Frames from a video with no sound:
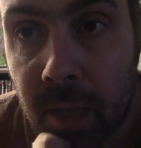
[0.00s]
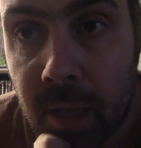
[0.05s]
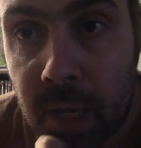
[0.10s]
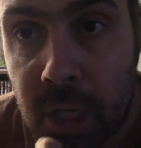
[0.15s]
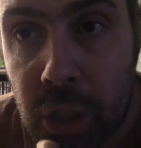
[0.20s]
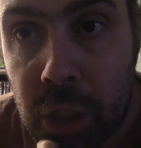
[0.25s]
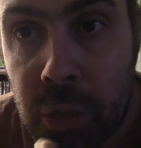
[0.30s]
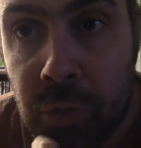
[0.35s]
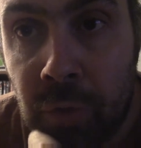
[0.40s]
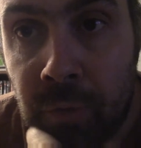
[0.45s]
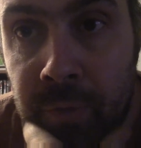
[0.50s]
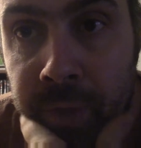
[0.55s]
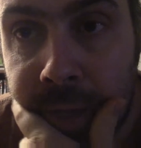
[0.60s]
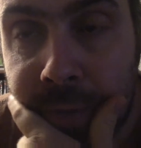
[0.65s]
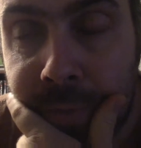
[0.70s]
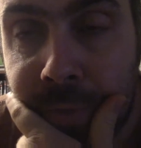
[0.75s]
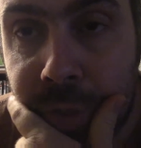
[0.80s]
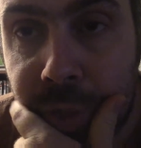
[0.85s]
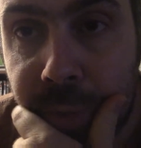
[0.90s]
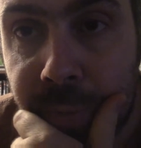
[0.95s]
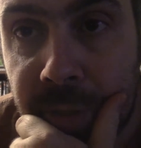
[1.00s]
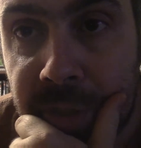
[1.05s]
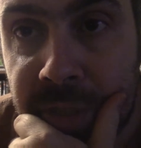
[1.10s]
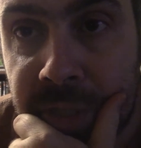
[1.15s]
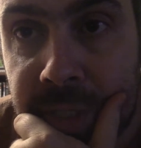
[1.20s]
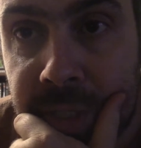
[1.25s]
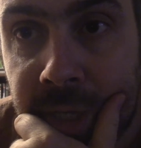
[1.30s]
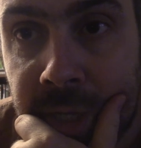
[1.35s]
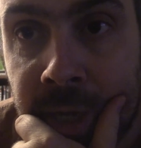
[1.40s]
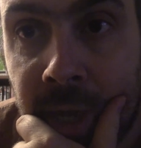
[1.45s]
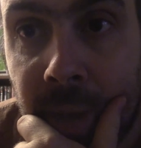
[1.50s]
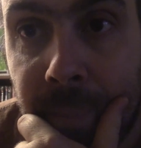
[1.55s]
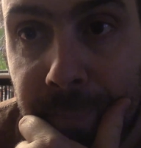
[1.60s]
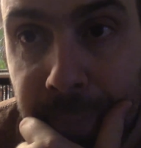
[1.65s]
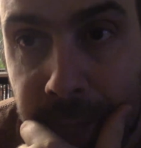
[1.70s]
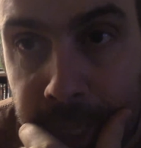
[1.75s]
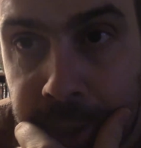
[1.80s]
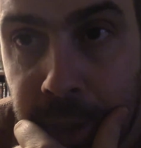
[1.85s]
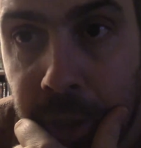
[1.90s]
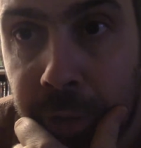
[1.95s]
Et je trouvais que franchement, c'était quand même
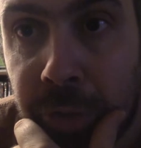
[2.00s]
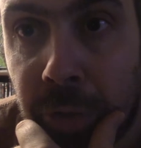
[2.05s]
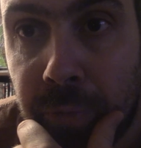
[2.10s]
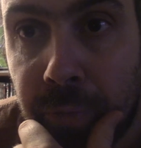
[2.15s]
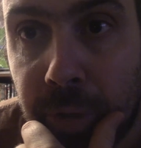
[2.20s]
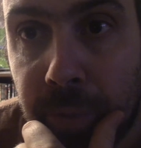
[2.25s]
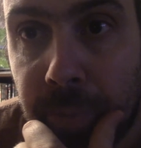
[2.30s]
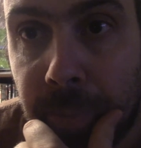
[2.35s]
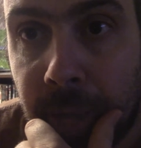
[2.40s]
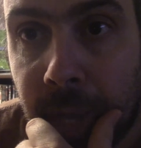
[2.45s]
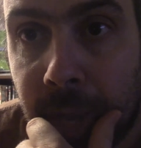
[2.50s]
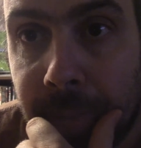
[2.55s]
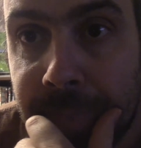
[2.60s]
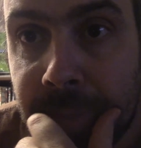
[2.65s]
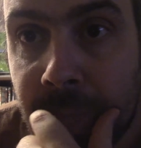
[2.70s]
médiocre de votre part.